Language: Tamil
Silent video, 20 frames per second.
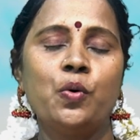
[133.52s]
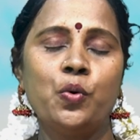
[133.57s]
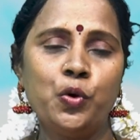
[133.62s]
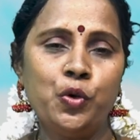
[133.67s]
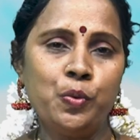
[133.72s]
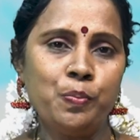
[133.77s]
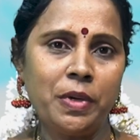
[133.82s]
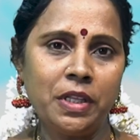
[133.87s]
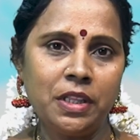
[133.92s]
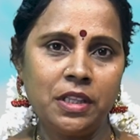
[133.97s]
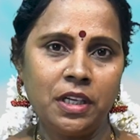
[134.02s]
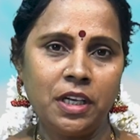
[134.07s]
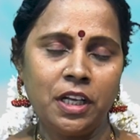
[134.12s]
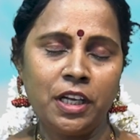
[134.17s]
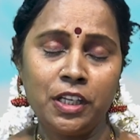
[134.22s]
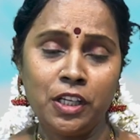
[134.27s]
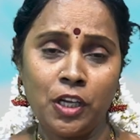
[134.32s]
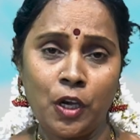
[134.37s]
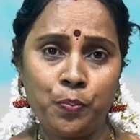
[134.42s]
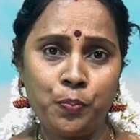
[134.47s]

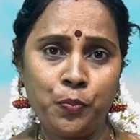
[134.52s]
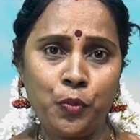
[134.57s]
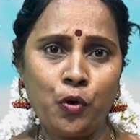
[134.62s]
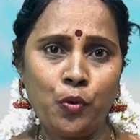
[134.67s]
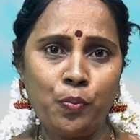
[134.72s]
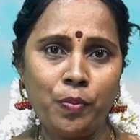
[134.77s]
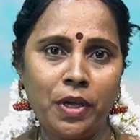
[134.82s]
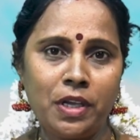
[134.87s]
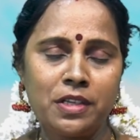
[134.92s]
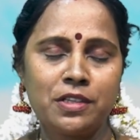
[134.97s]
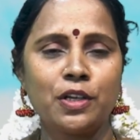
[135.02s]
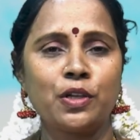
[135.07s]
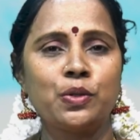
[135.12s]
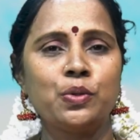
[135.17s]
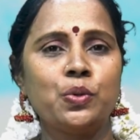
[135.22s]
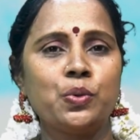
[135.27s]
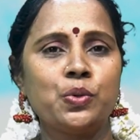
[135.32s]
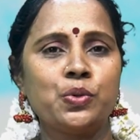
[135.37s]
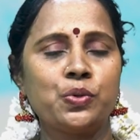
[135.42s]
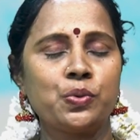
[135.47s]
குடும்பத்தில் எப்பவுமே
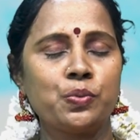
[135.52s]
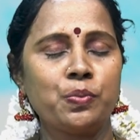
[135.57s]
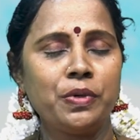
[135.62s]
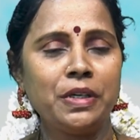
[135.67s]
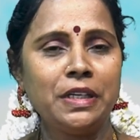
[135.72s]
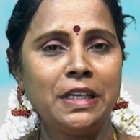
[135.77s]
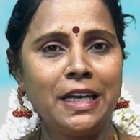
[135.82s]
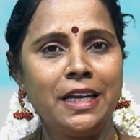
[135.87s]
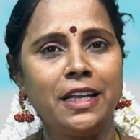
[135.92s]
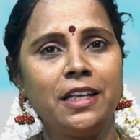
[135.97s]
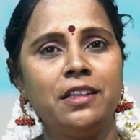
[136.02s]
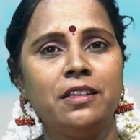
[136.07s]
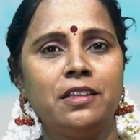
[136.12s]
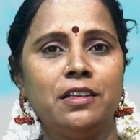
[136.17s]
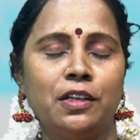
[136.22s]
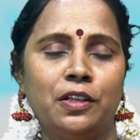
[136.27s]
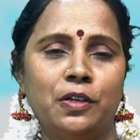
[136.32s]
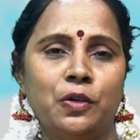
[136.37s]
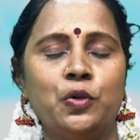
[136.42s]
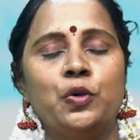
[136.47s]
சந்தோஷம்
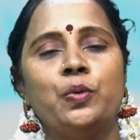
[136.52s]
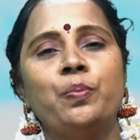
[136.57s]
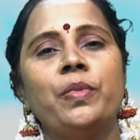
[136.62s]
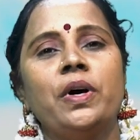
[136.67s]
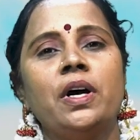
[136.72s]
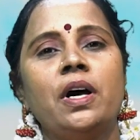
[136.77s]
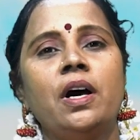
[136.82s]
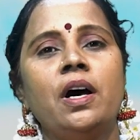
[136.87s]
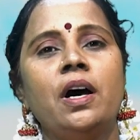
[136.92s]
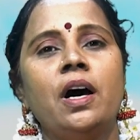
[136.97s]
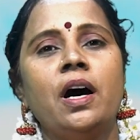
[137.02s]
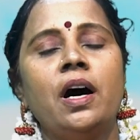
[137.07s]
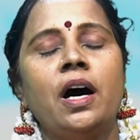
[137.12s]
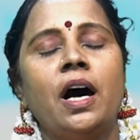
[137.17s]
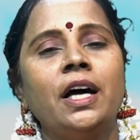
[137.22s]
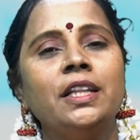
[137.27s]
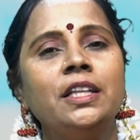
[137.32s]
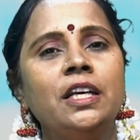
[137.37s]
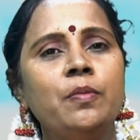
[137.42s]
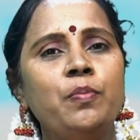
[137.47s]
நிலைத்து நிற்கும்
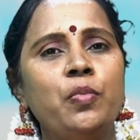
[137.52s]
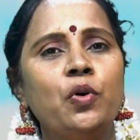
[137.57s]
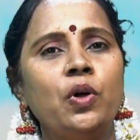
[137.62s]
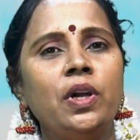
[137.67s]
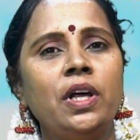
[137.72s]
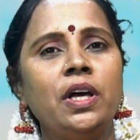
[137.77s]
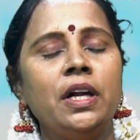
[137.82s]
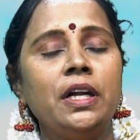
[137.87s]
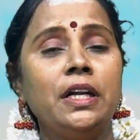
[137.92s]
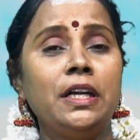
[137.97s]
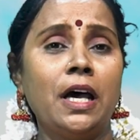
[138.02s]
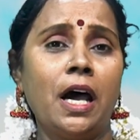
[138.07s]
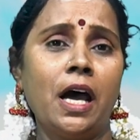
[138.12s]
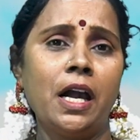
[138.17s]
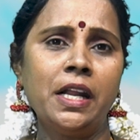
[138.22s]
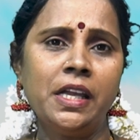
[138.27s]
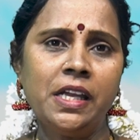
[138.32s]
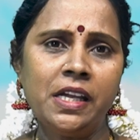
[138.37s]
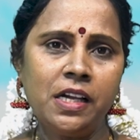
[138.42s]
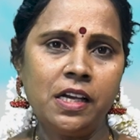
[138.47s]
அதே போல்
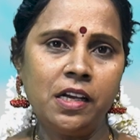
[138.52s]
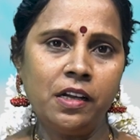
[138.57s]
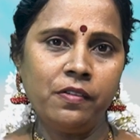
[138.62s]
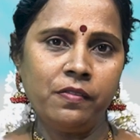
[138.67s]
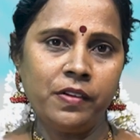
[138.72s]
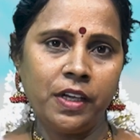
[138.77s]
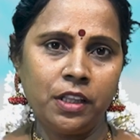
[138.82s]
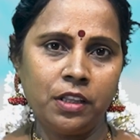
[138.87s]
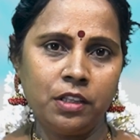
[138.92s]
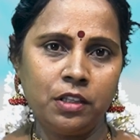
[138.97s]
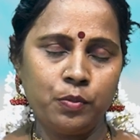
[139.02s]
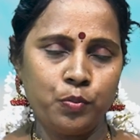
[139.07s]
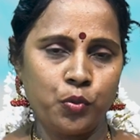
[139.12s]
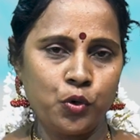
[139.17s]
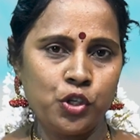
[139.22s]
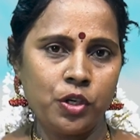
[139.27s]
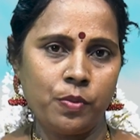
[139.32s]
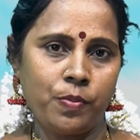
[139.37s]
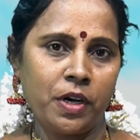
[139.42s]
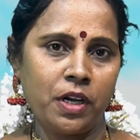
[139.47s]
நாணயங்களை வைத்து
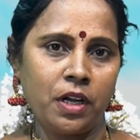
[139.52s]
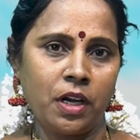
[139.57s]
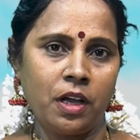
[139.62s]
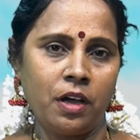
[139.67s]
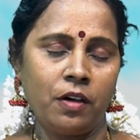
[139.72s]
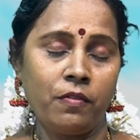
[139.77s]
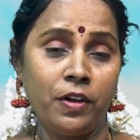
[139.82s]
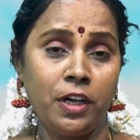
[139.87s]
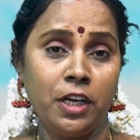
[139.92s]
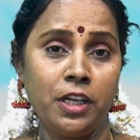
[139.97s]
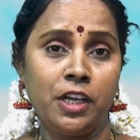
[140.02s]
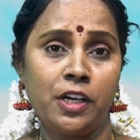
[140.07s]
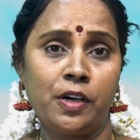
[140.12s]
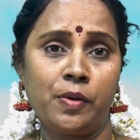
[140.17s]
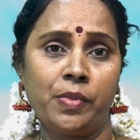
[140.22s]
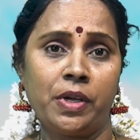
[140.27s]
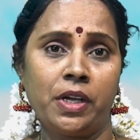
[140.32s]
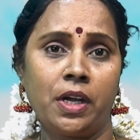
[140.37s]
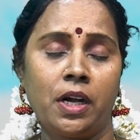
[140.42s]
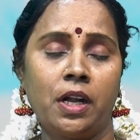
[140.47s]
பூஜை பண்ணலாம்
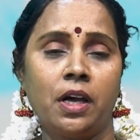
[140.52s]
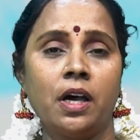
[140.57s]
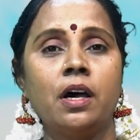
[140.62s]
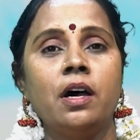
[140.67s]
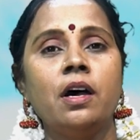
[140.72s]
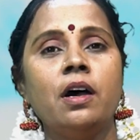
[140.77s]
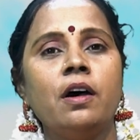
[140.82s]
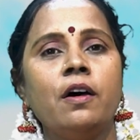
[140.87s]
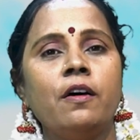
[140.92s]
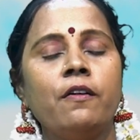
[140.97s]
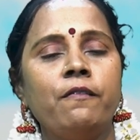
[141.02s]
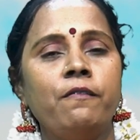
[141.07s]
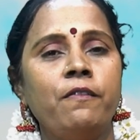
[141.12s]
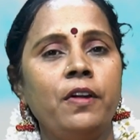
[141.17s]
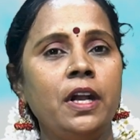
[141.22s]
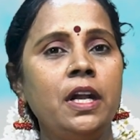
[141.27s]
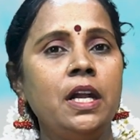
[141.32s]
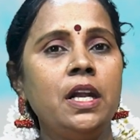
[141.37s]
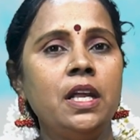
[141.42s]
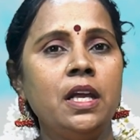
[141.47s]
வெள்ளிக்கிழமையானால்
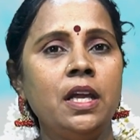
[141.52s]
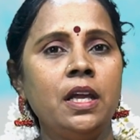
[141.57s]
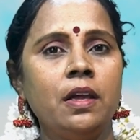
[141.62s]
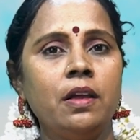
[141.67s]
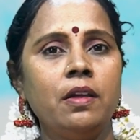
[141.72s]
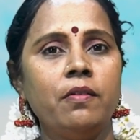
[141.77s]
வெள்ளி